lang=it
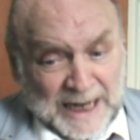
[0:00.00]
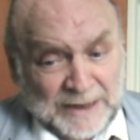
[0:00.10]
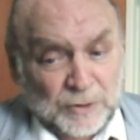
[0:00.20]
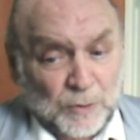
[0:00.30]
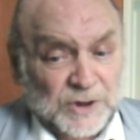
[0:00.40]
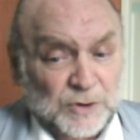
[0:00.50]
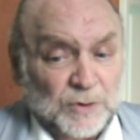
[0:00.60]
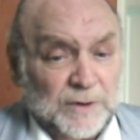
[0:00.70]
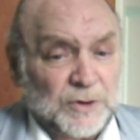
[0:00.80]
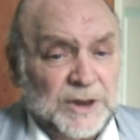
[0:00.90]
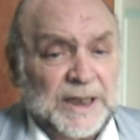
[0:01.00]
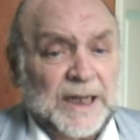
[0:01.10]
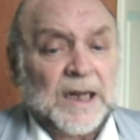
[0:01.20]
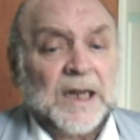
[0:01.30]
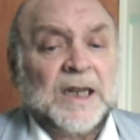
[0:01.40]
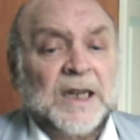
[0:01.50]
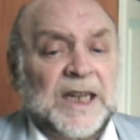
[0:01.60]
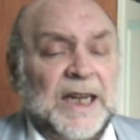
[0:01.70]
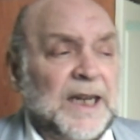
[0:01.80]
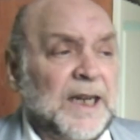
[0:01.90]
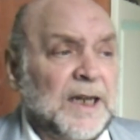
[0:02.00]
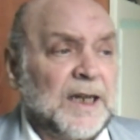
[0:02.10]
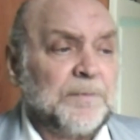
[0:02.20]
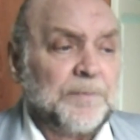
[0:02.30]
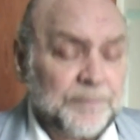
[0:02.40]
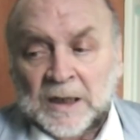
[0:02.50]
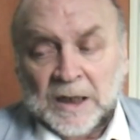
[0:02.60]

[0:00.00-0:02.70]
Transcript: tanto, questo lo devo dire, che